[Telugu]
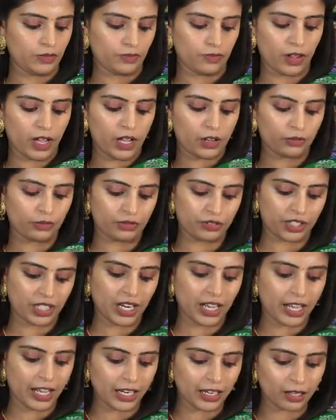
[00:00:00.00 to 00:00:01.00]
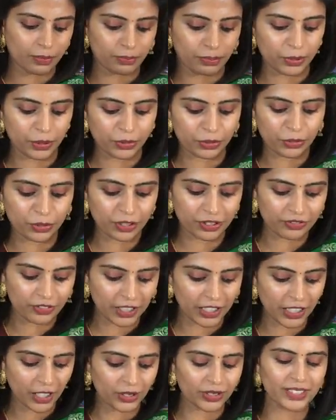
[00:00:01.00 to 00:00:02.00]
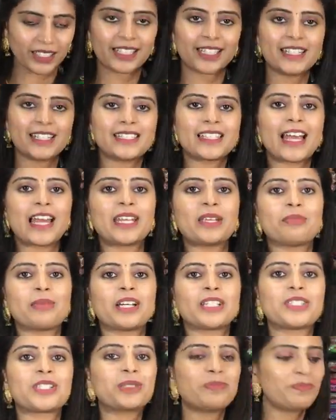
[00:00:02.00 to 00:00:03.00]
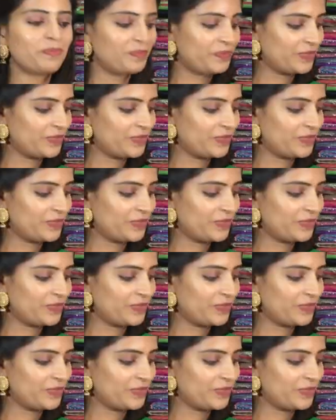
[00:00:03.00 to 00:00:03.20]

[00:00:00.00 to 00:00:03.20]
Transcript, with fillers: వావ్ చాలా బ్యూటిఫుల్గా ఉందండి శారీ మాత్రం